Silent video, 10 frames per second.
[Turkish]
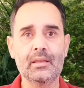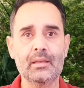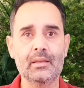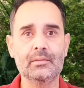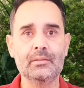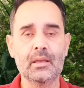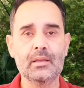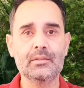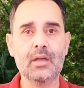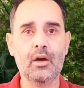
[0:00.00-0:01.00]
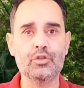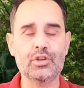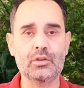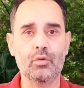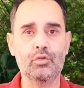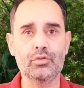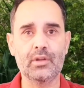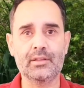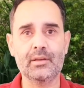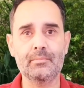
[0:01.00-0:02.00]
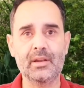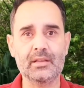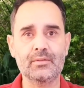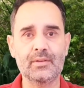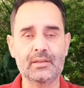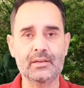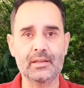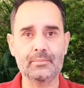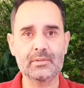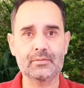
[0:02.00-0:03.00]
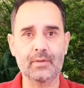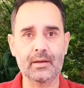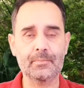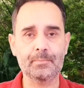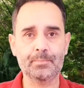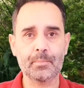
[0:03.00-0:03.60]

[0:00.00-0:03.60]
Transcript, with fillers: e, daha önceki oyunlardan biraz fikirlerimiz var.